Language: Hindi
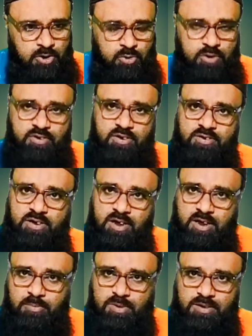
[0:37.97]
तो जिस
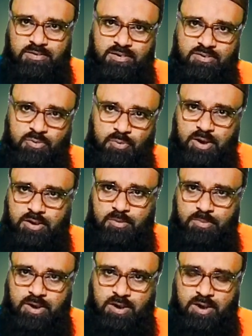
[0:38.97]
घड़ी में जिस वक्त
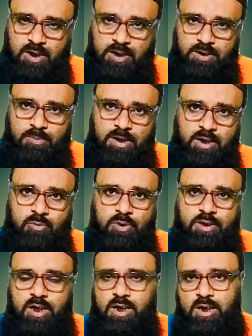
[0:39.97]
में अल्लाह तबारक
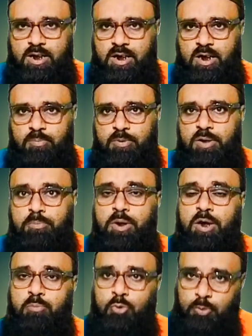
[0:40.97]
व ताली ने अपने
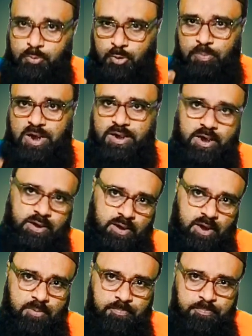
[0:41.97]
महबूब को पैदा
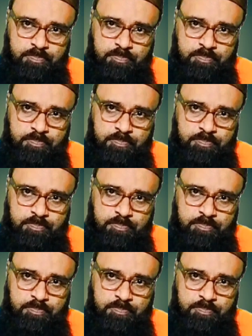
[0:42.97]
किया